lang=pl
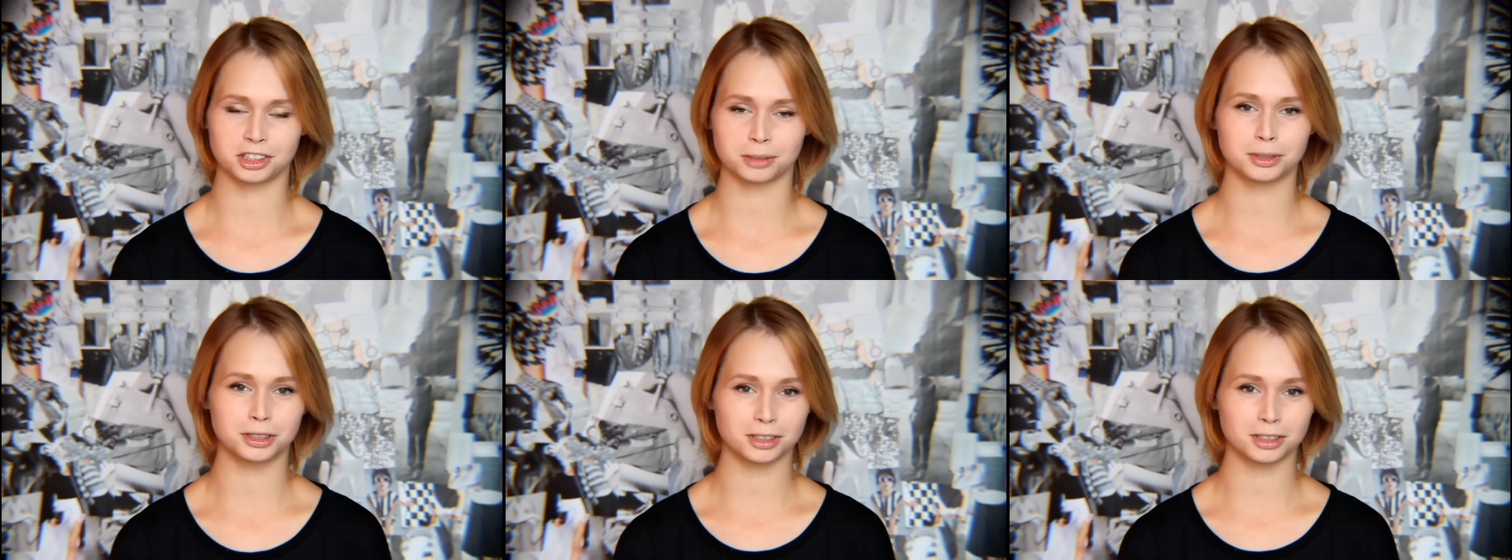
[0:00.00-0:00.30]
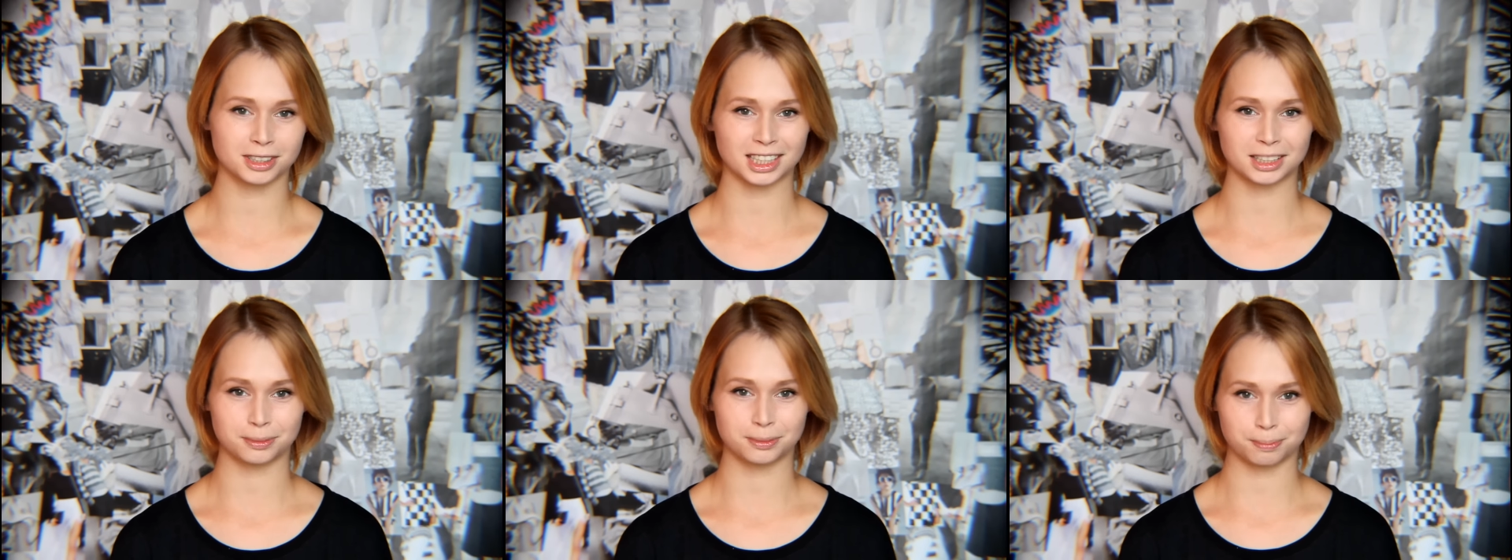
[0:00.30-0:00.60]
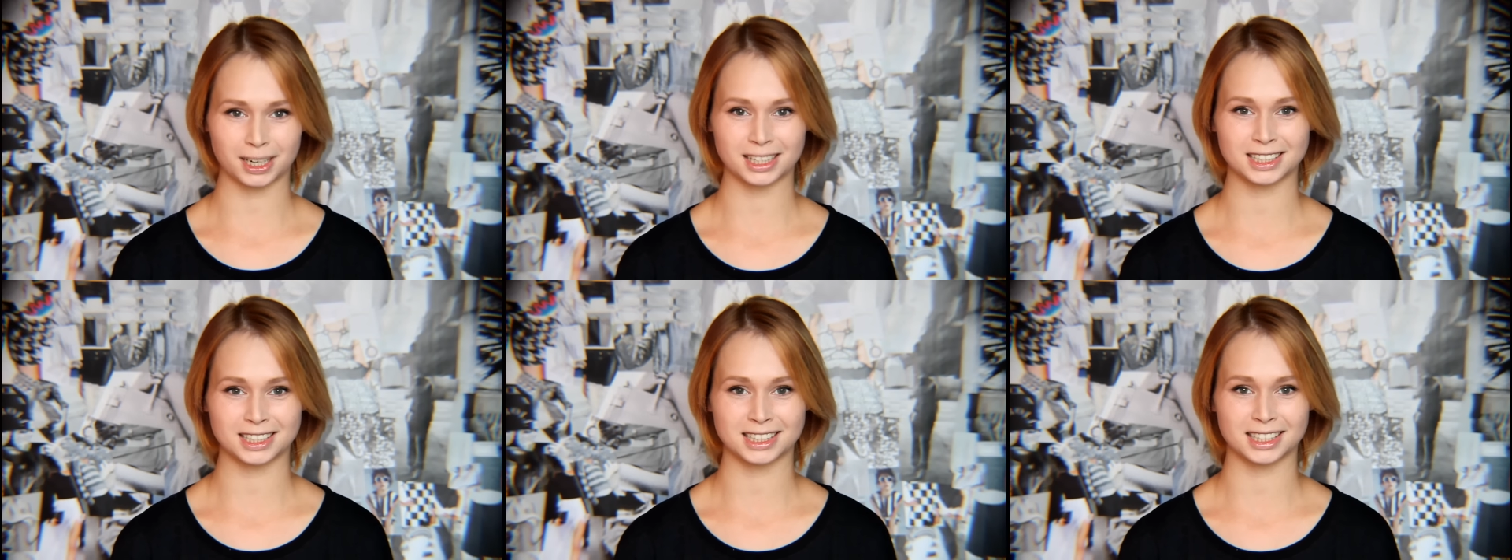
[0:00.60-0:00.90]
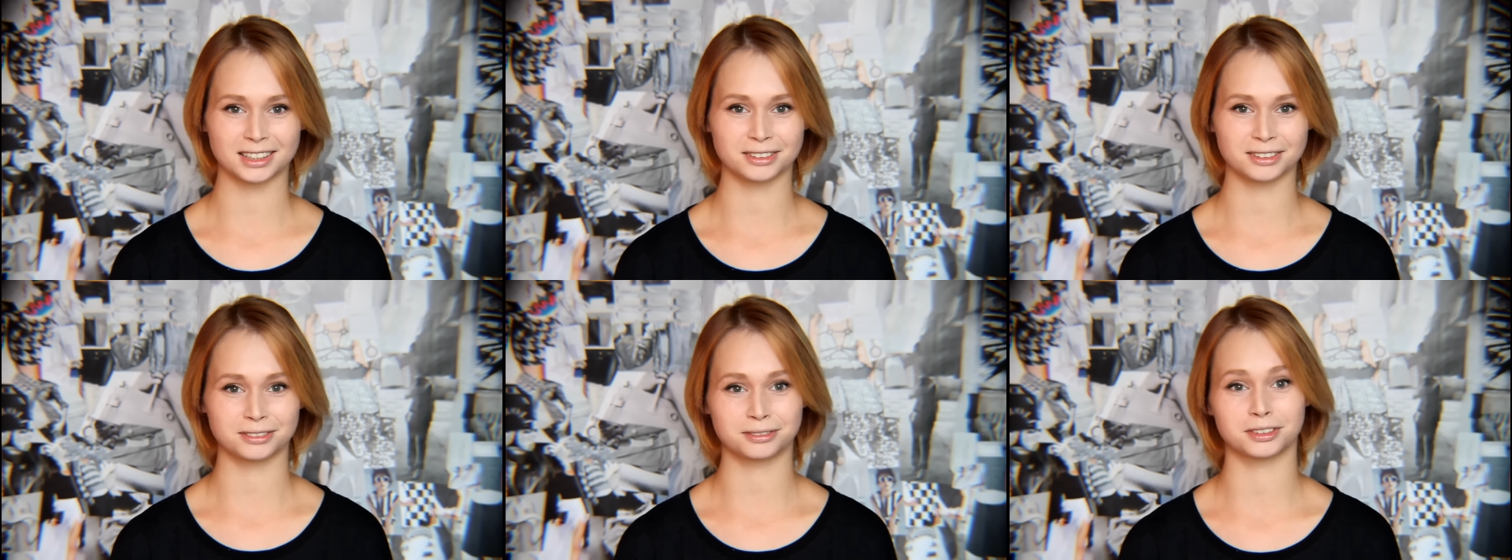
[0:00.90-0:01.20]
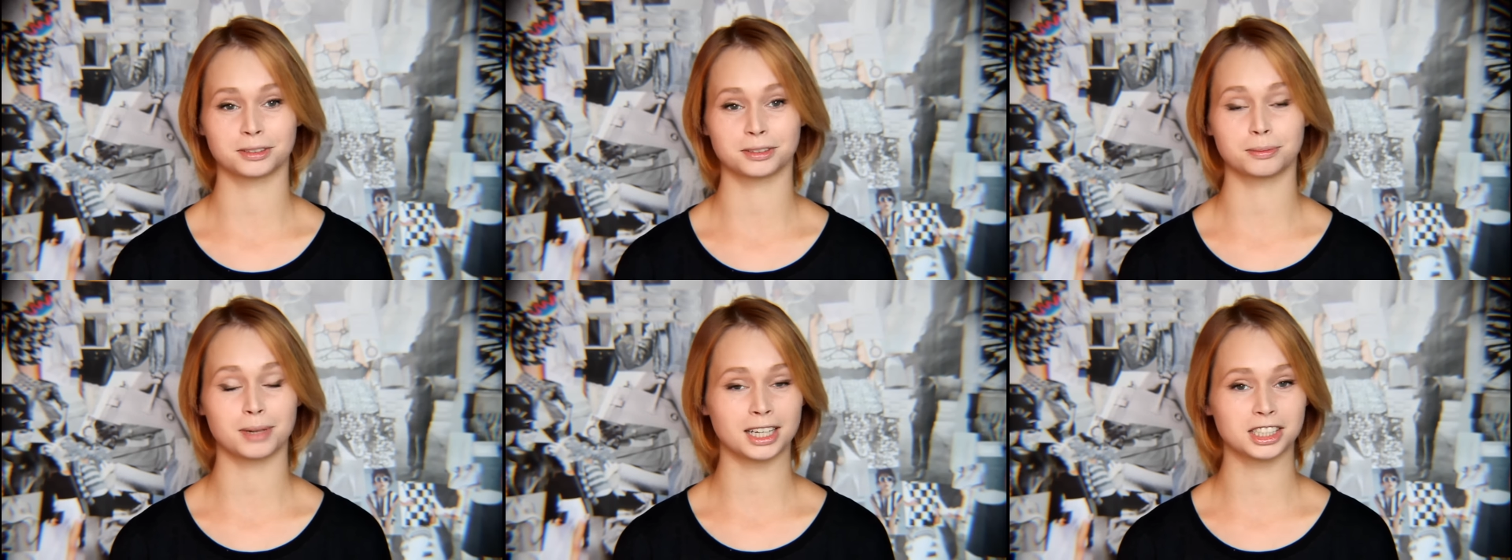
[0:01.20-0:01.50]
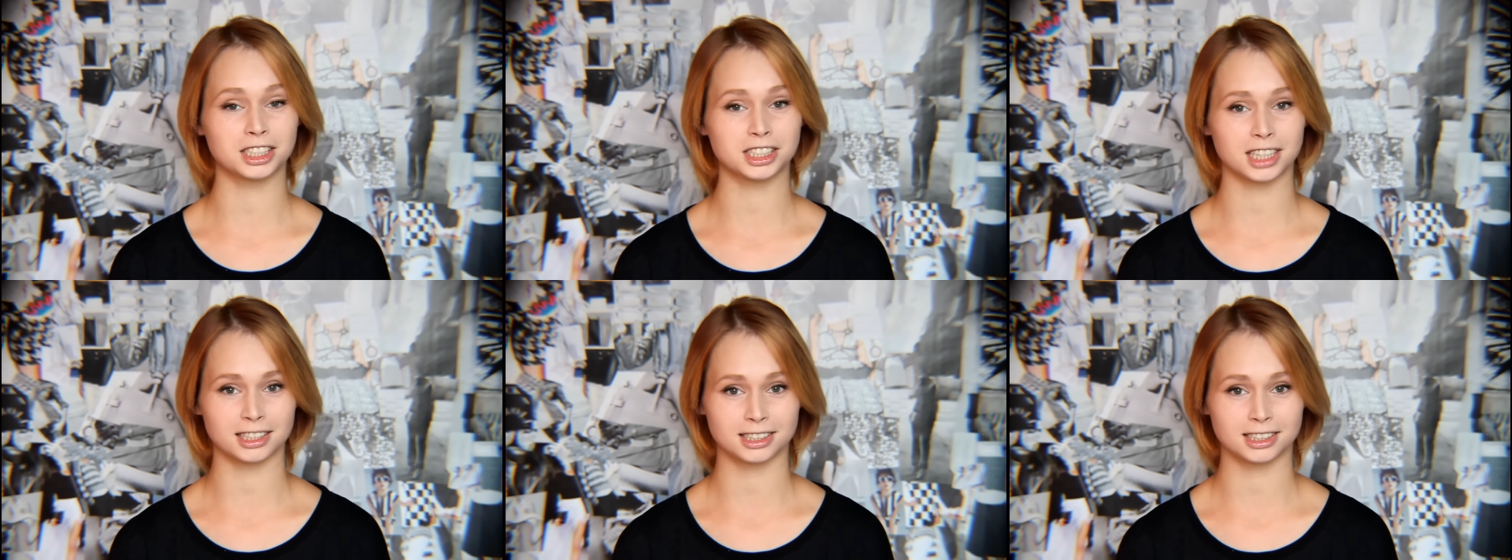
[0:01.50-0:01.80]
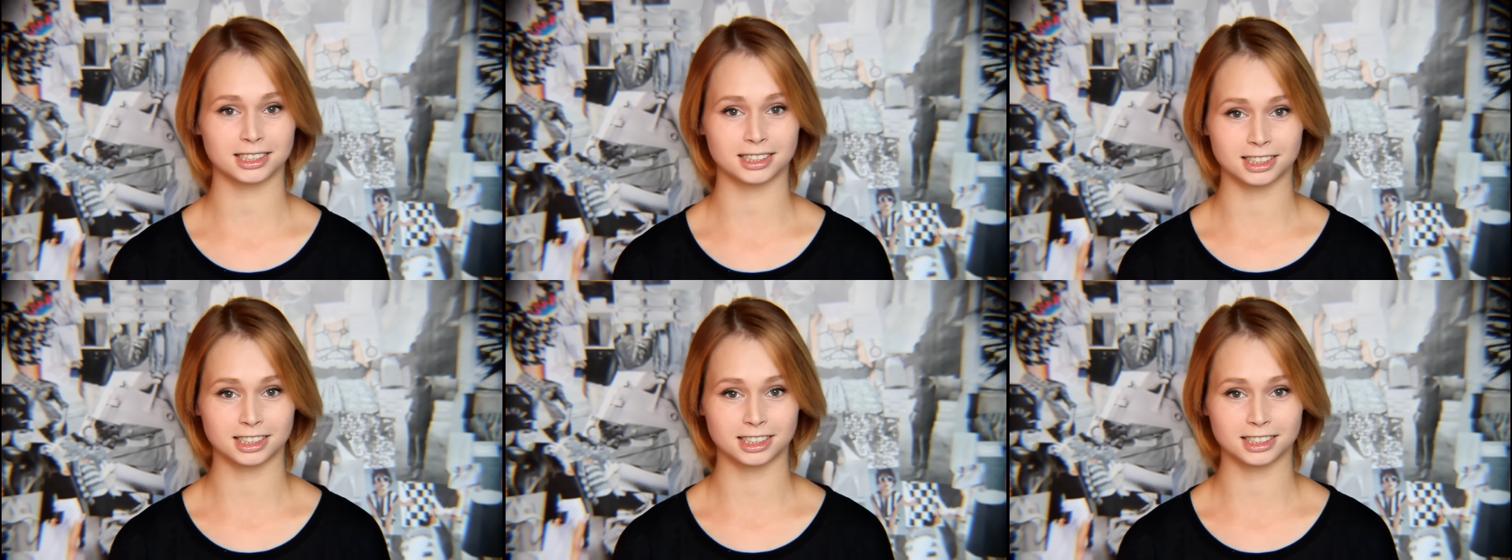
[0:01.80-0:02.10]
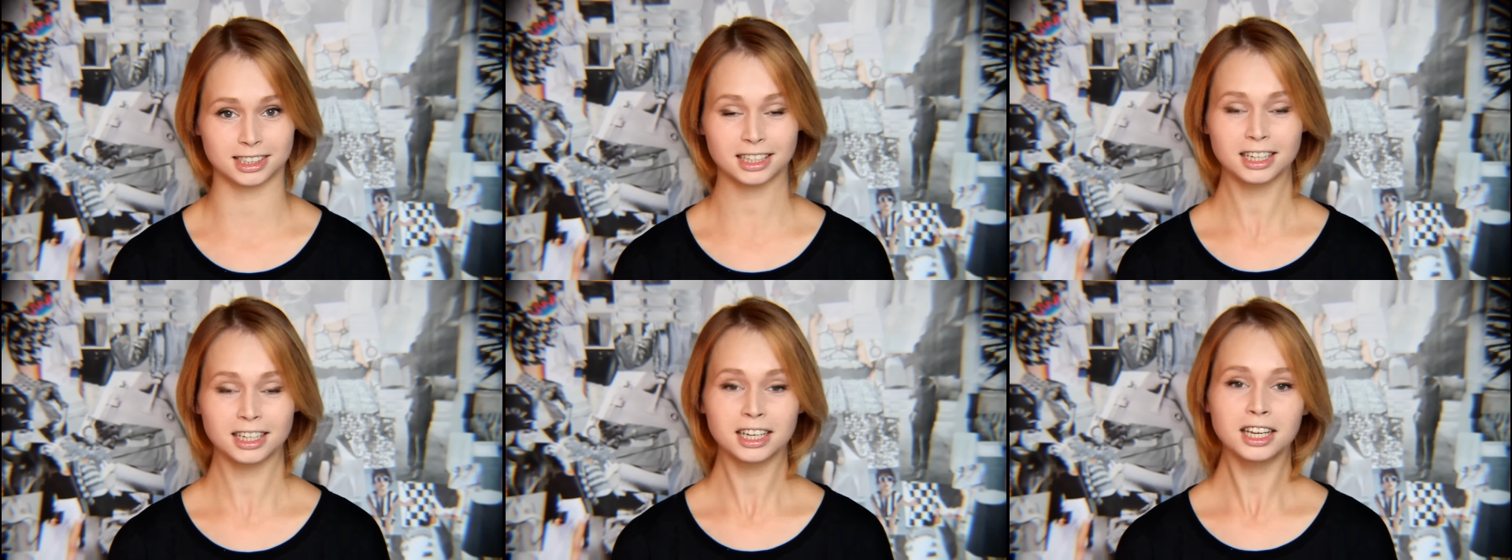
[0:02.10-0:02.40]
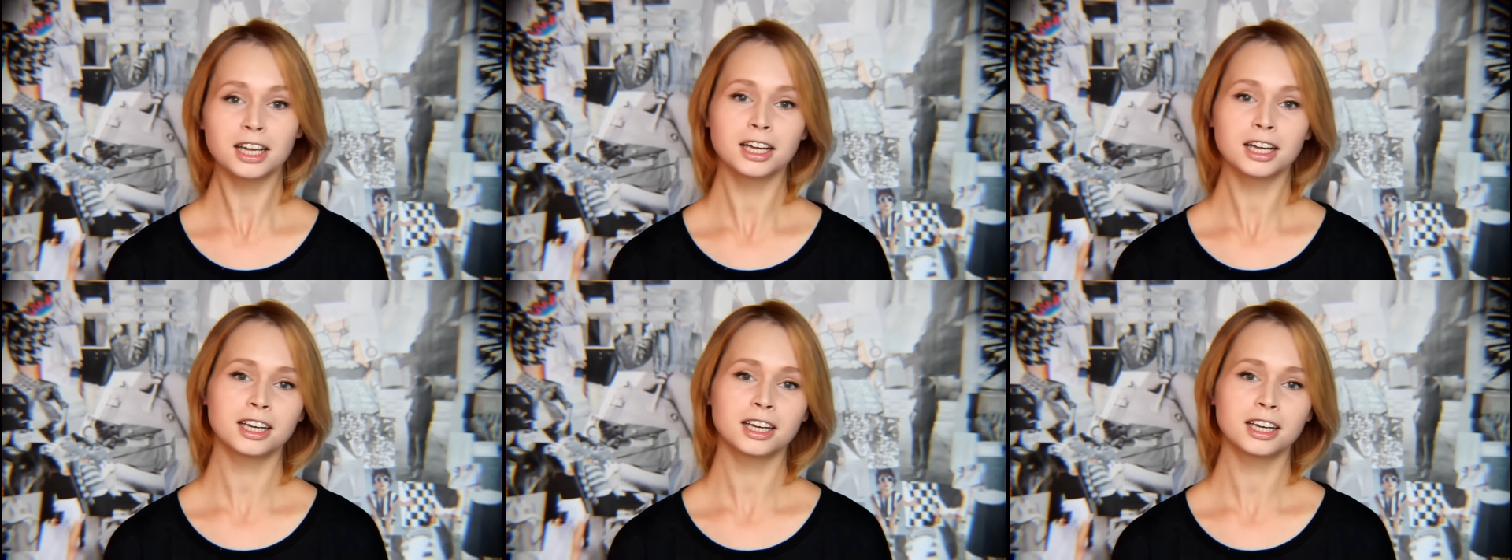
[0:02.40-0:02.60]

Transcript: żeby dostać pracę w branży artystycznej.